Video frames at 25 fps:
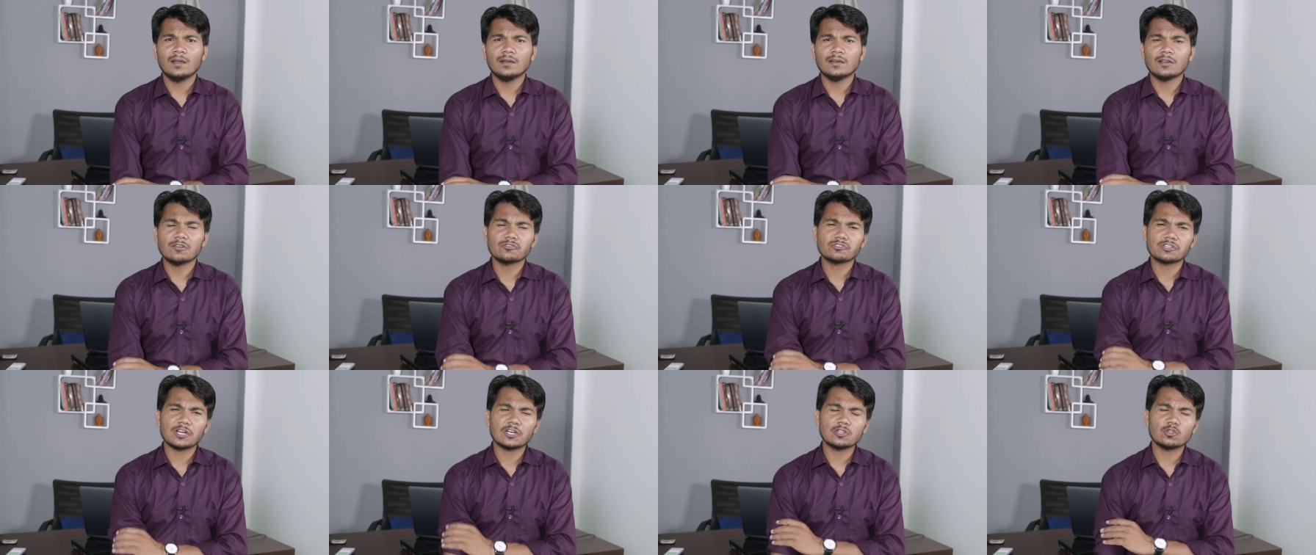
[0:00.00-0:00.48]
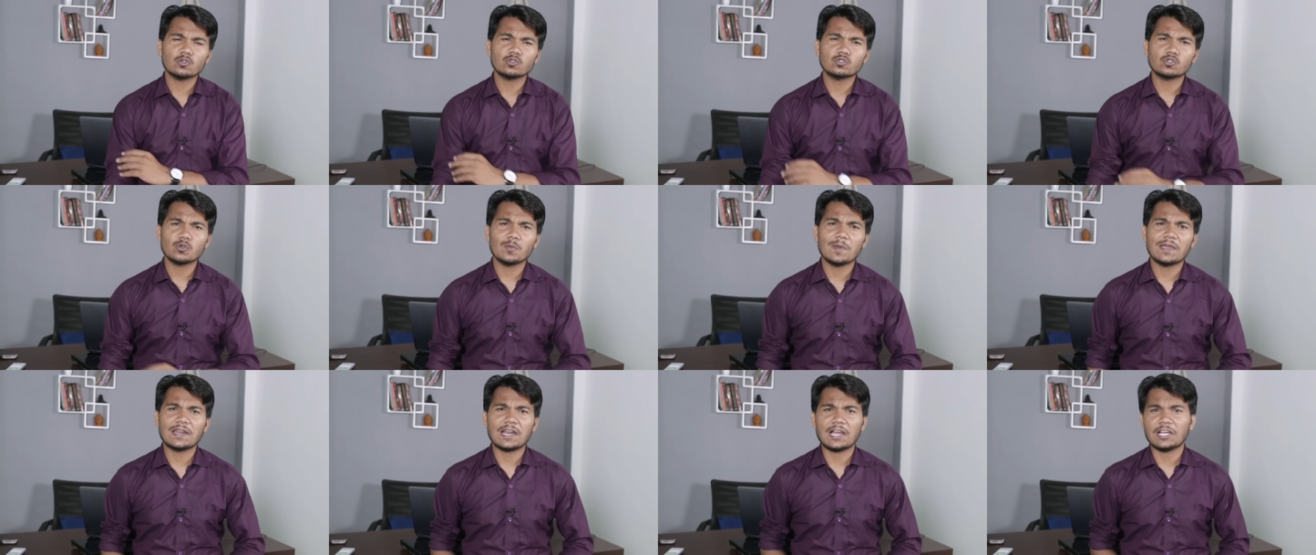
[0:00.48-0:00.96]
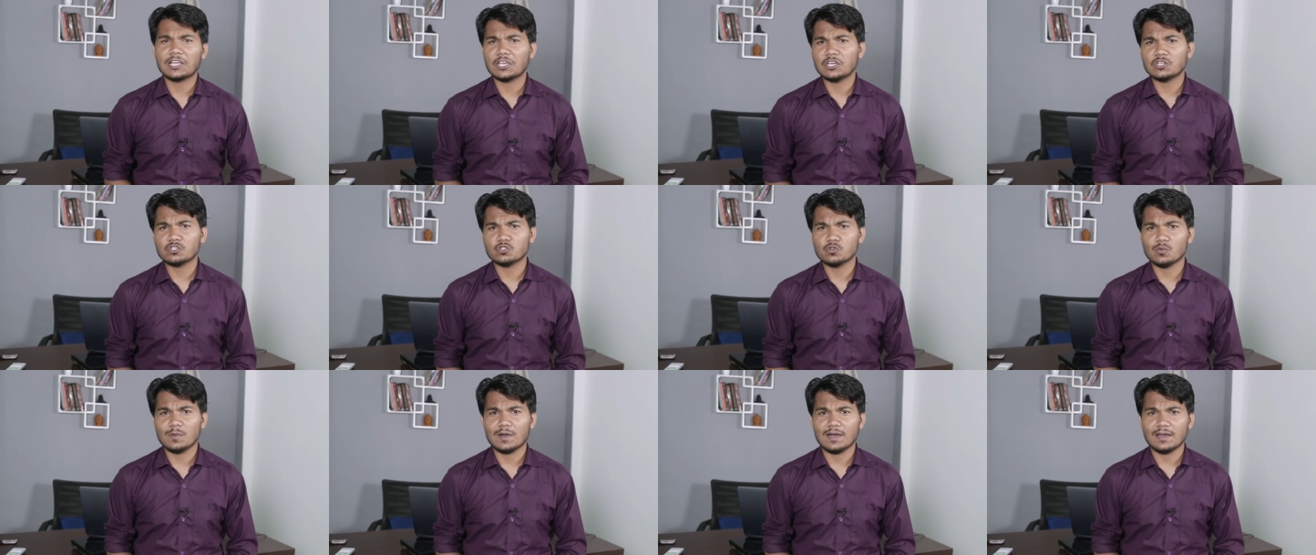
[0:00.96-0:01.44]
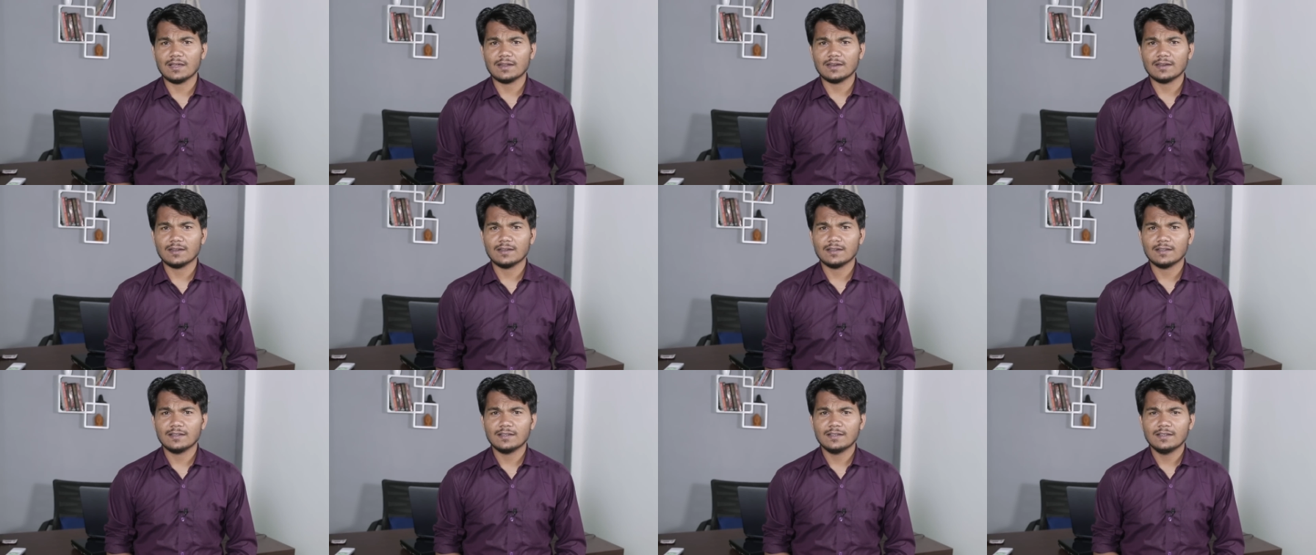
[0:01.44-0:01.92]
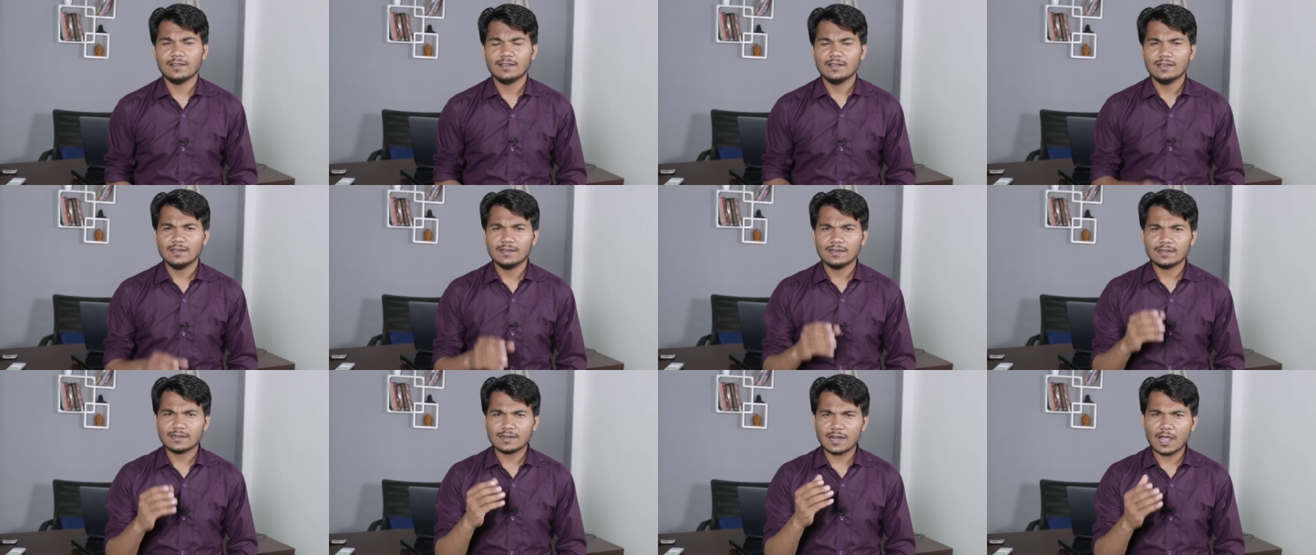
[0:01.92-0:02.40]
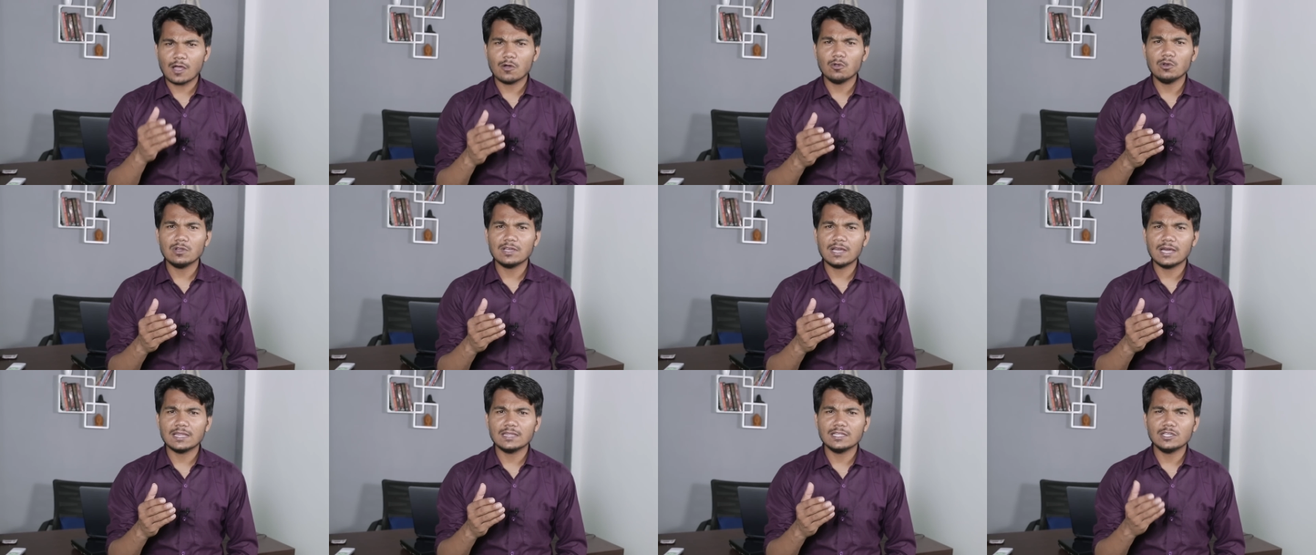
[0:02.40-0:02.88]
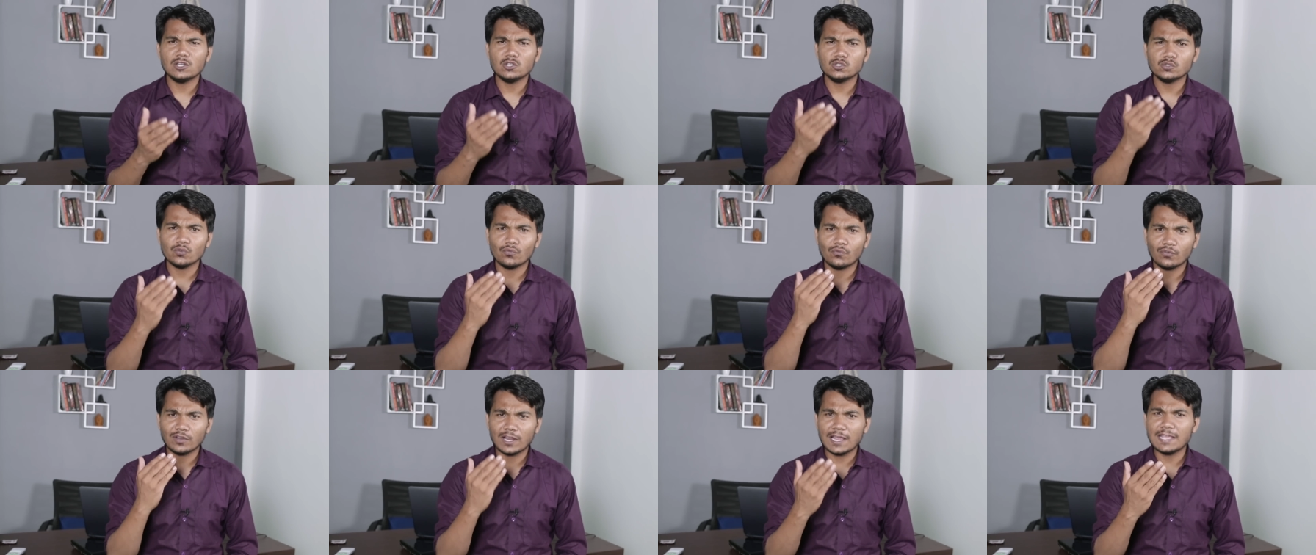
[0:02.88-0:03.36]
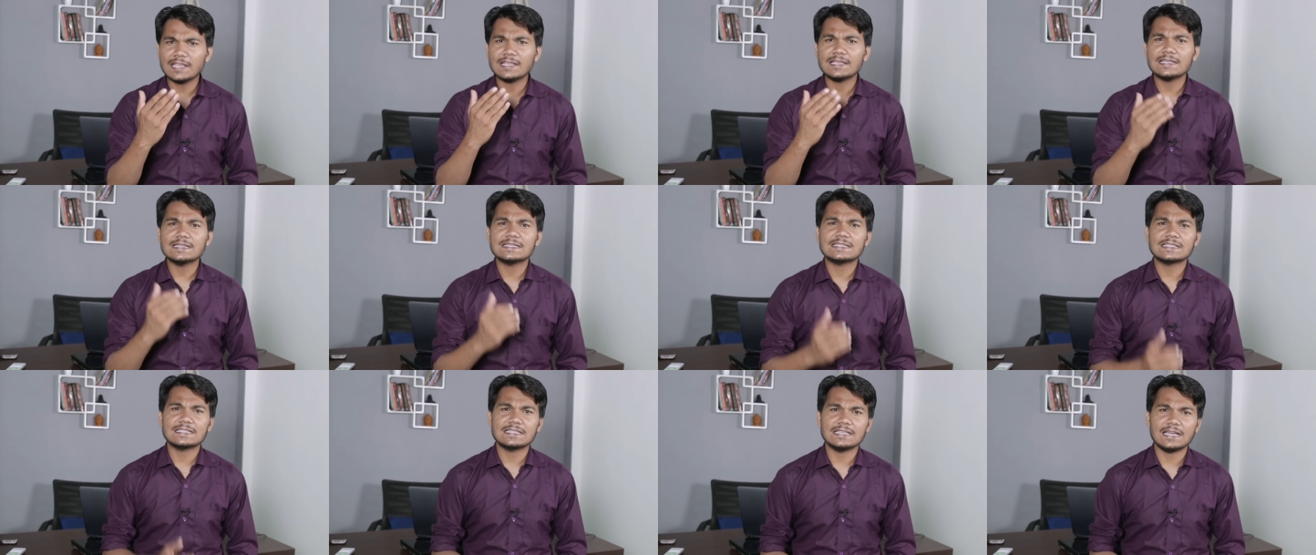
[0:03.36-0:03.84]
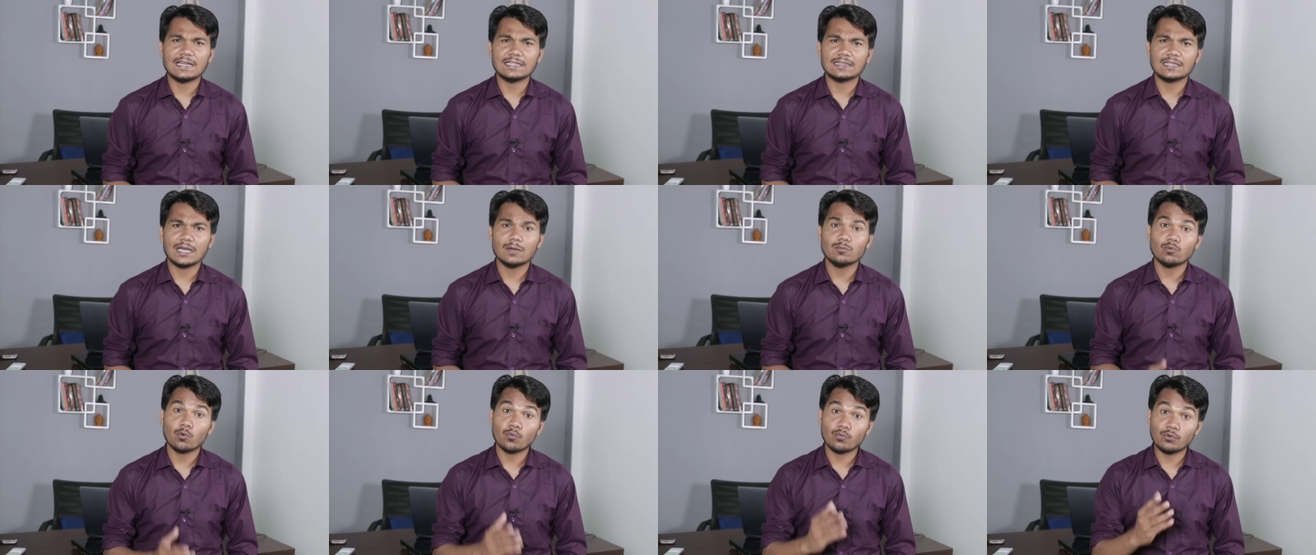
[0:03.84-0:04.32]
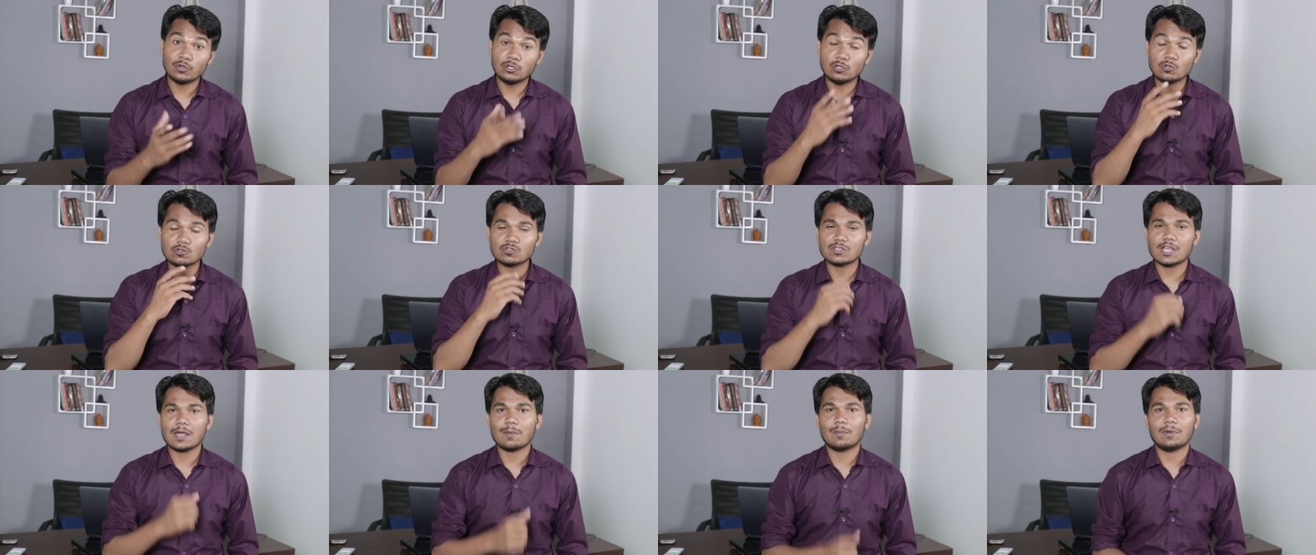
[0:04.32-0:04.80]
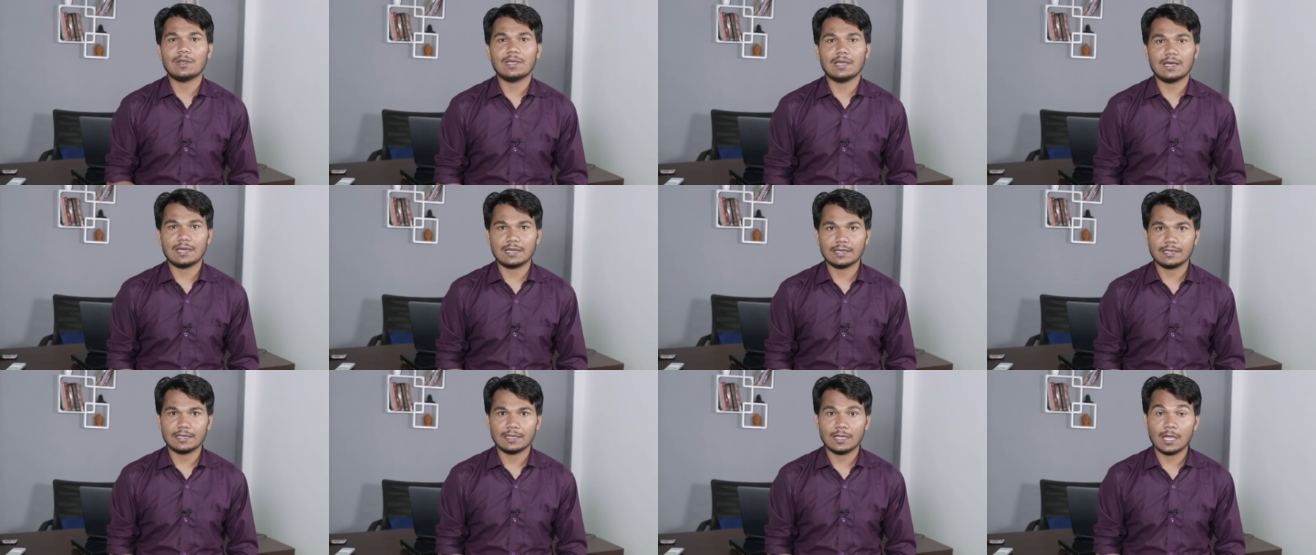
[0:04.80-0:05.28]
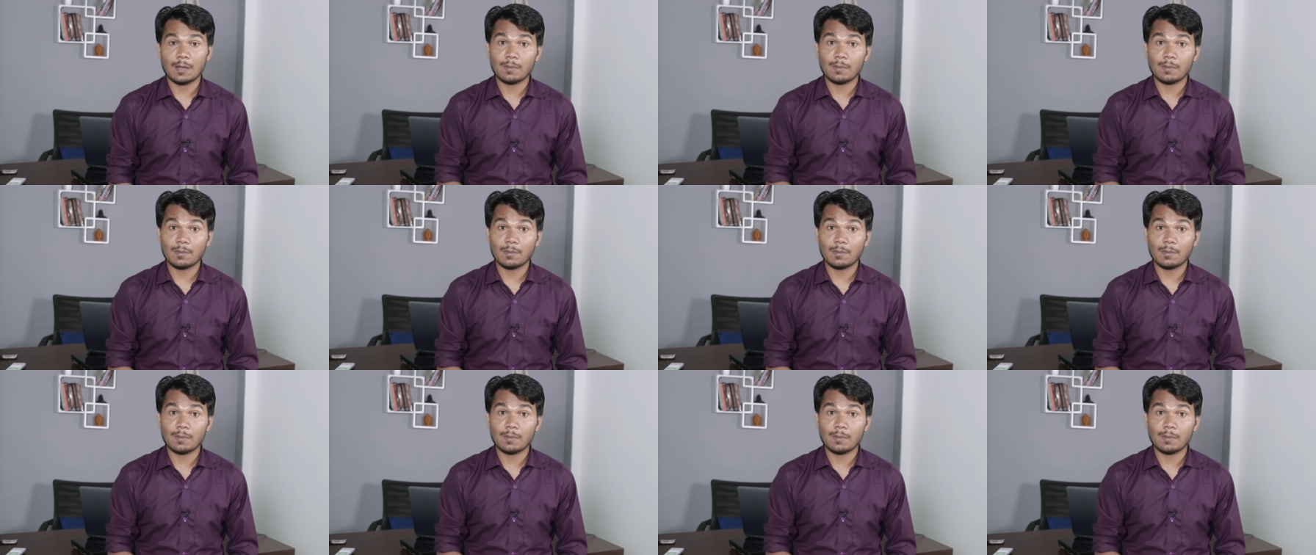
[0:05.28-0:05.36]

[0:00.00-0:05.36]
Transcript: नमस्कार दोस्तों मैं राकेश कुमार राहुल गांधी ने जो फ्लाइंग किस किया था वो वीडियो सामने आ गया